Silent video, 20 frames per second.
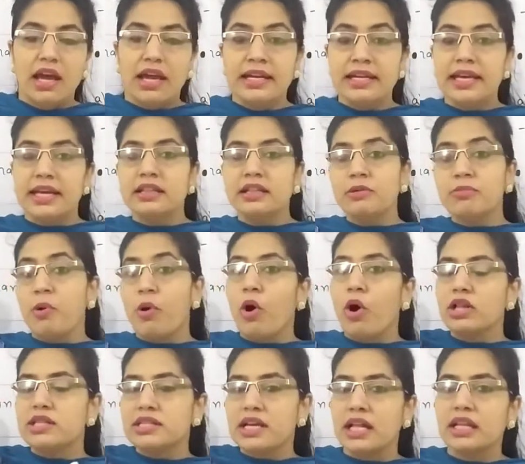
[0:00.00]
इनके अंदर
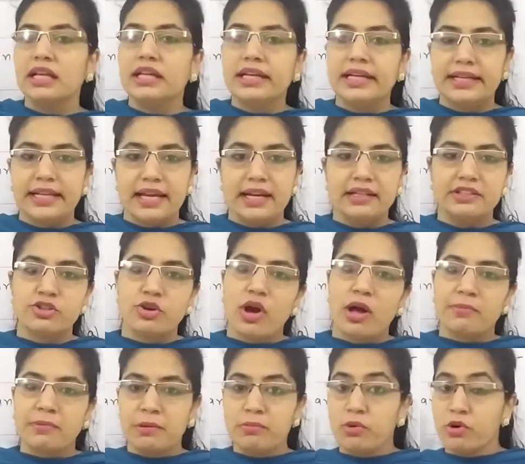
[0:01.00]
बहुत सारी डिटेल जो
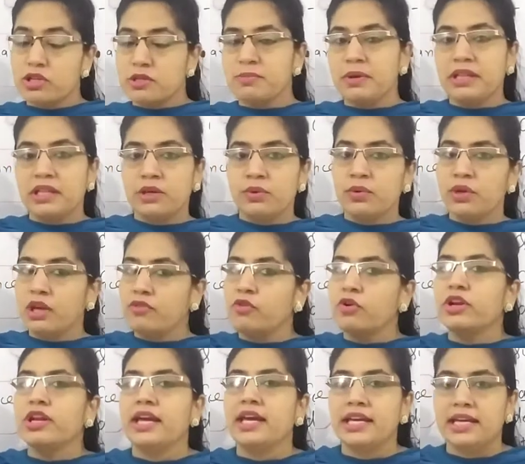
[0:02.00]
आपकी बुक्स में दी हुई है
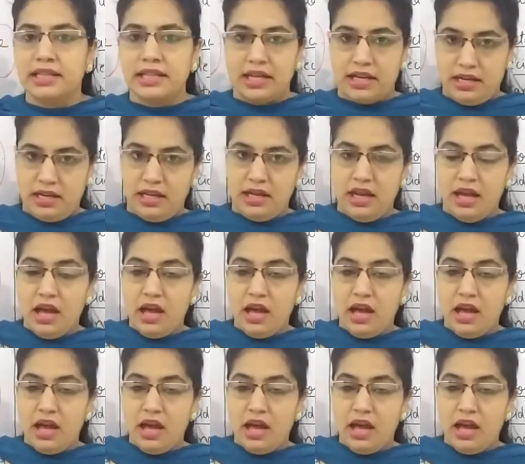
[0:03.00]
वो नहीं देनी